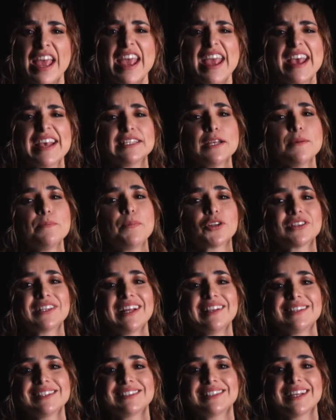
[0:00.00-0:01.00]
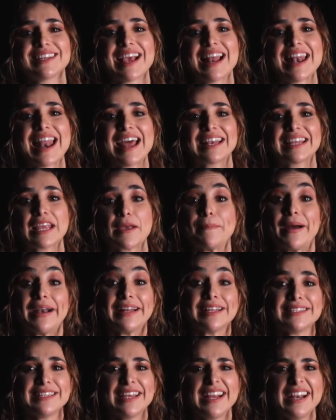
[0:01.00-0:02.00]
es importante señalar que
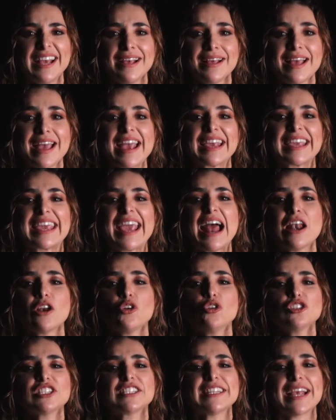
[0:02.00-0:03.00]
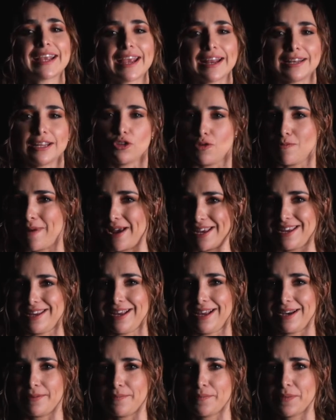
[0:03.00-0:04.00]
pareciera que algo se ha querido
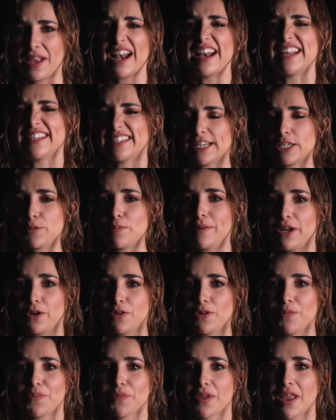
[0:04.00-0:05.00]
maquillar. Les explico.